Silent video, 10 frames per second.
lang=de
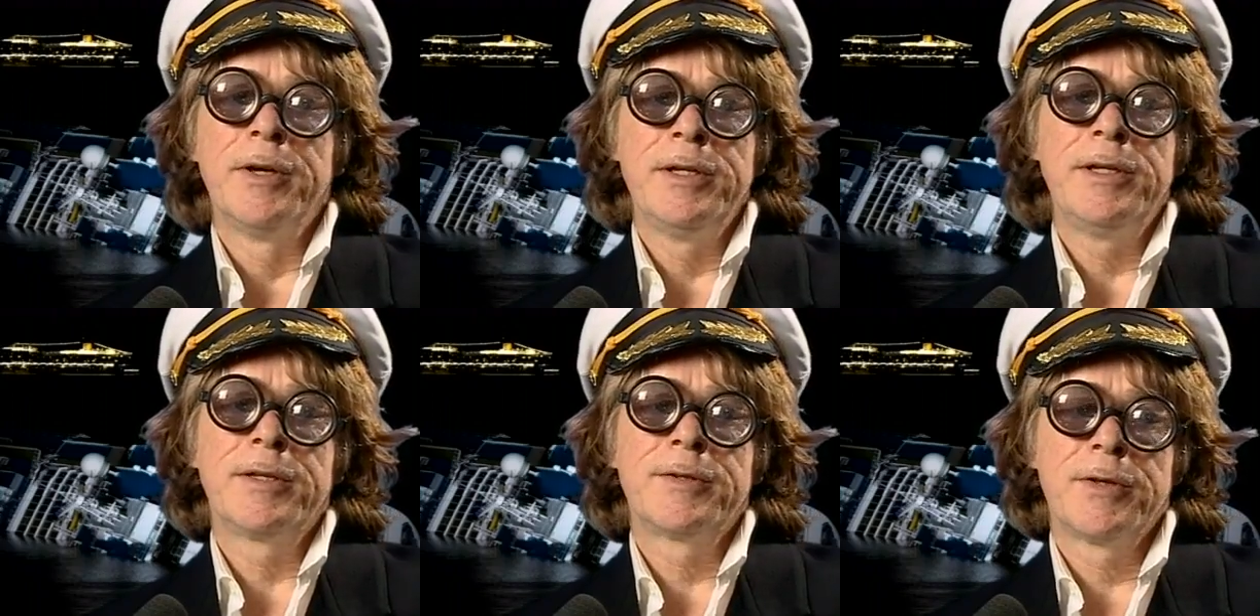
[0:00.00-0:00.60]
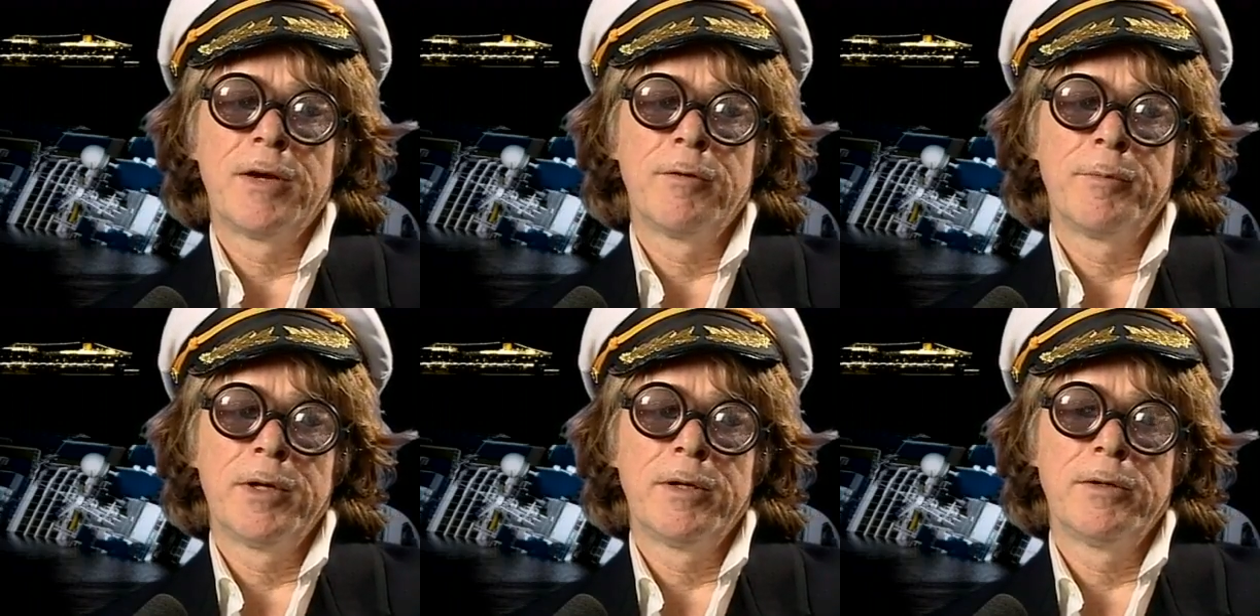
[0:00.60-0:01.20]
wenn ich jetzt, sagen wir
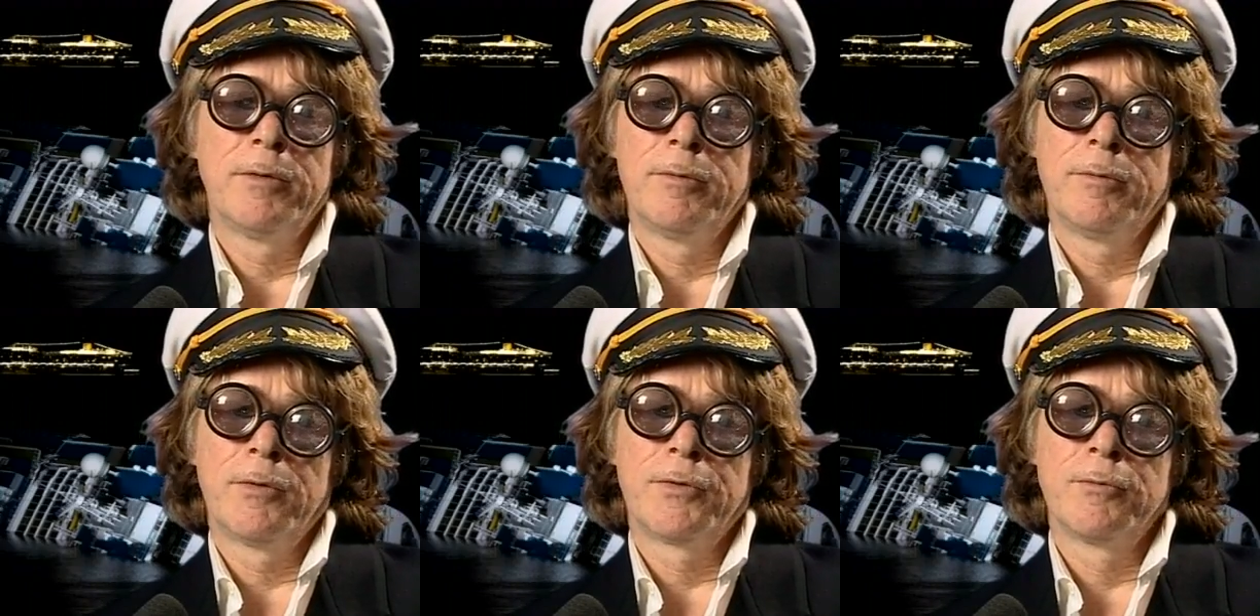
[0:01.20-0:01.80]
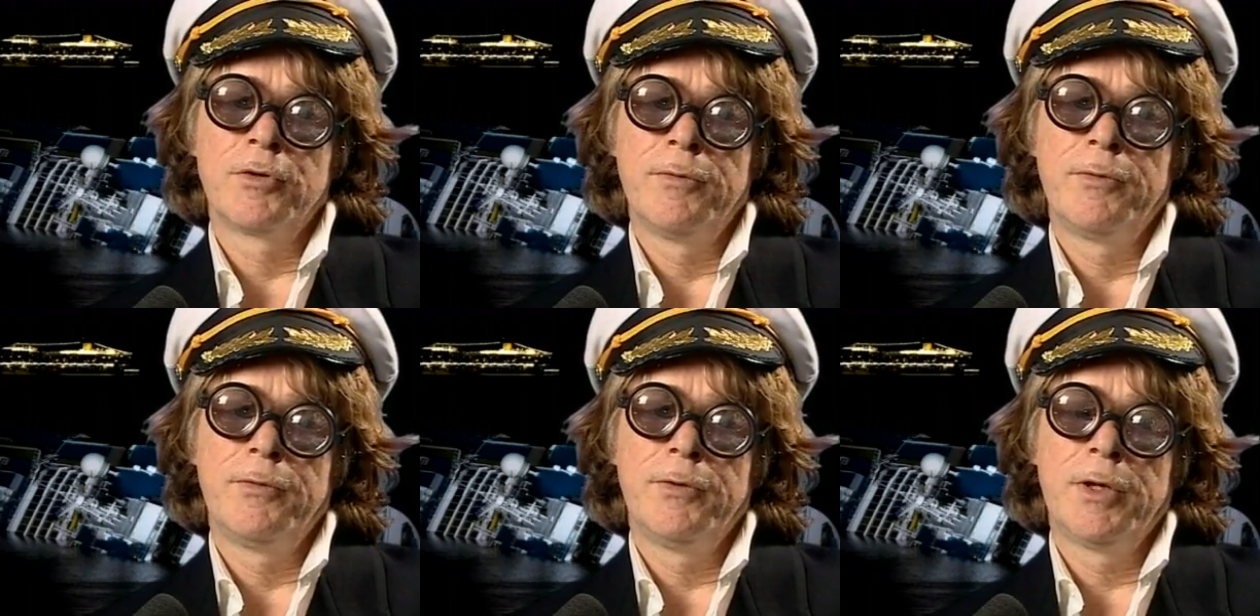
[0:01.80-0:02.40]
mal, auf so einem
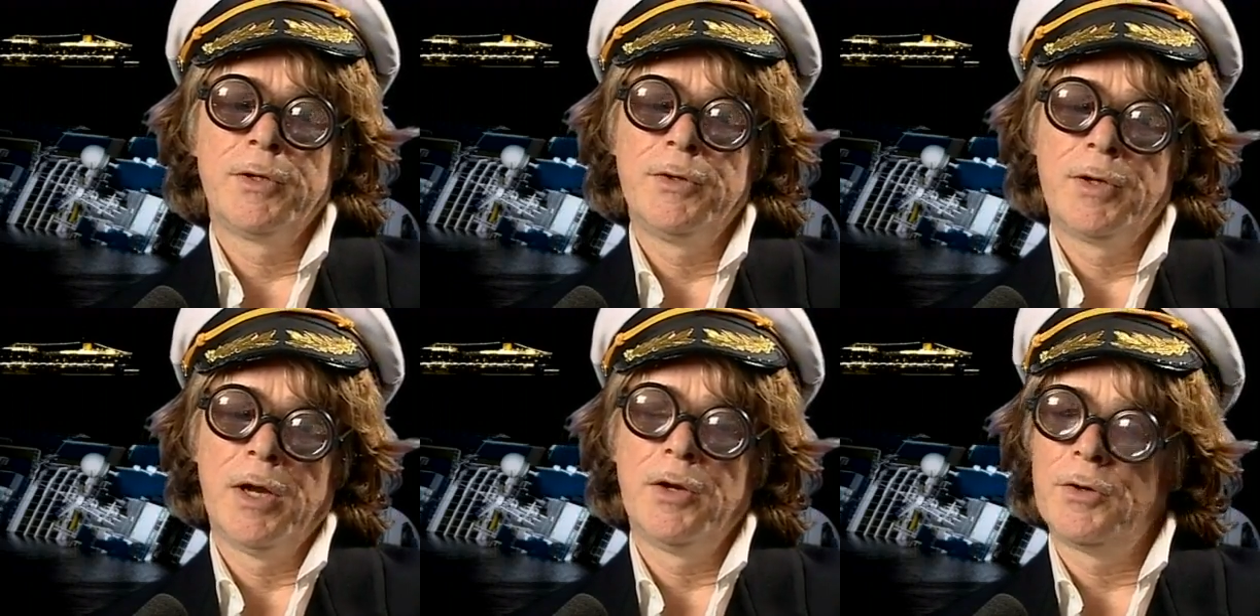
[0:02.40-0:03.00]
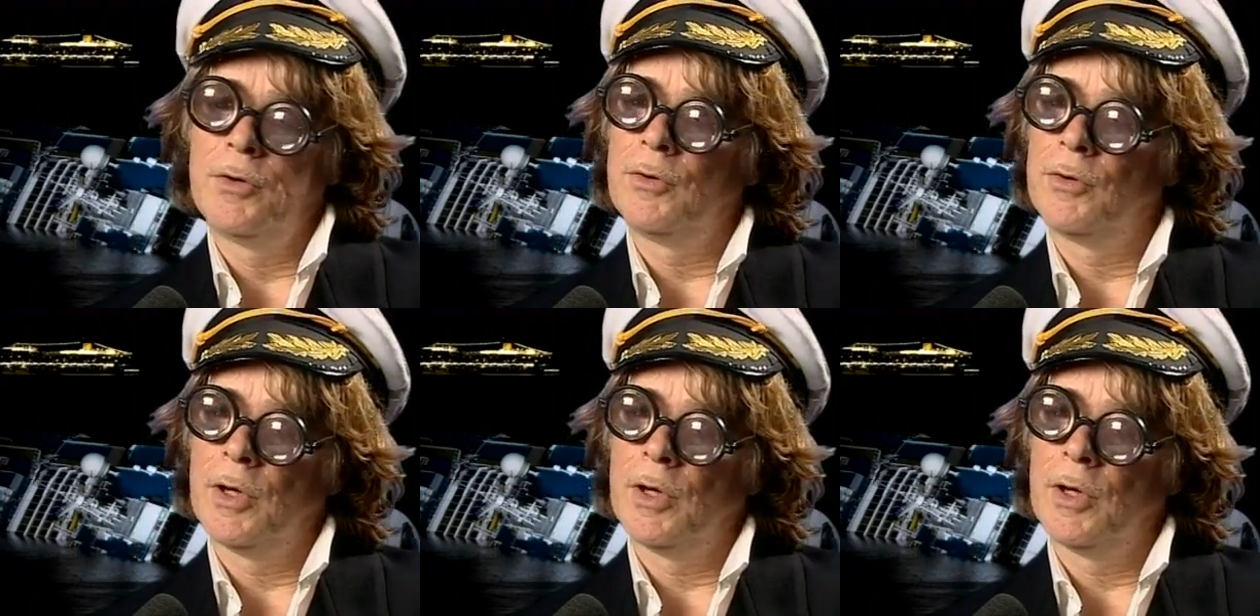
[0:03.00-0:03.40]
Schiff wie der Titanic äh,